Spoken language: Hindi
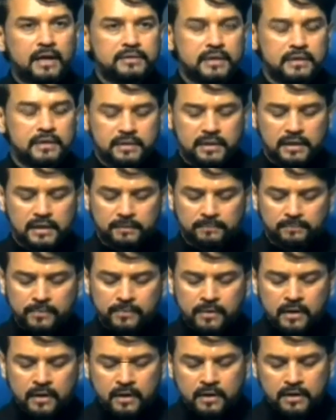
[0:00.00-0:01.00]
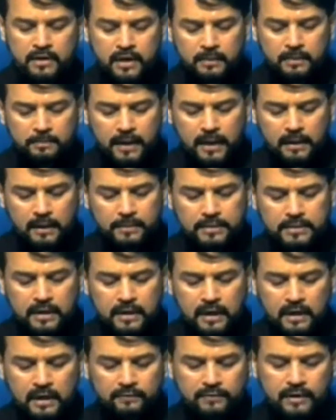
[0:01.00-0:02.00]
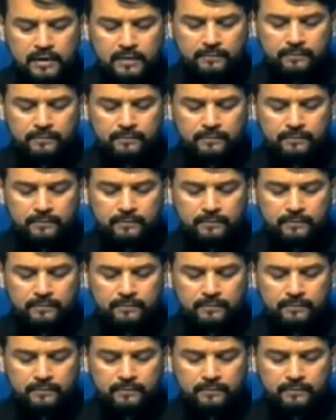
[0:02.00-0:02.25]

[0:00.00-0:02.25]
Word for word: जाते हैं ये एक बड़ा बदलाव है